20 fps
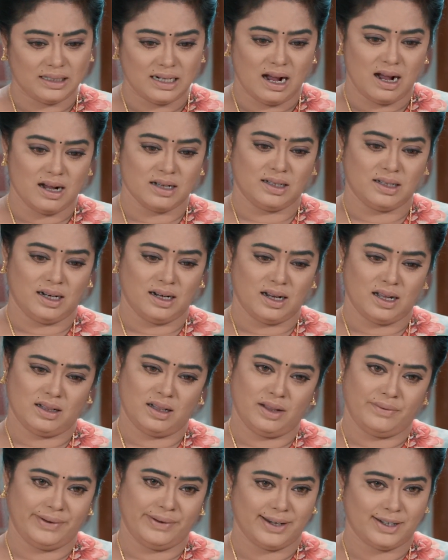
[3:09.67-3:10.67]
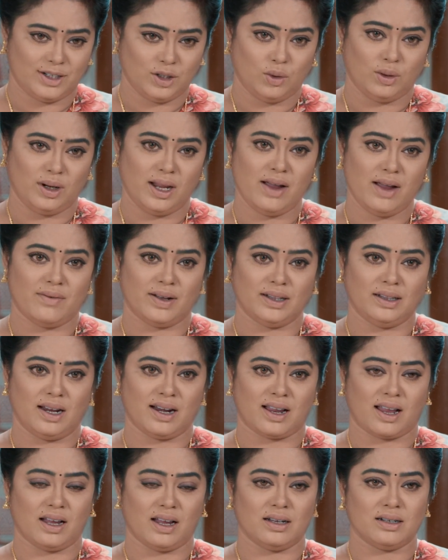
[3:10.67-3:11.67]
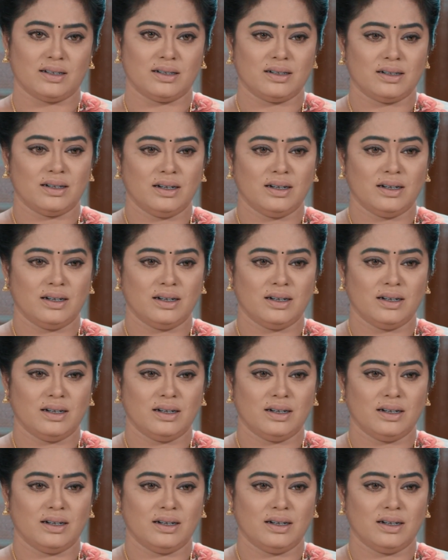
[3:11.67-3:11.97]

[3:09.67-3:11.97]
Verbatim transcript: அதுக்காக தான் நான் இந்த வீட்டுக்குள்ளேயே வந்திருக்கேன்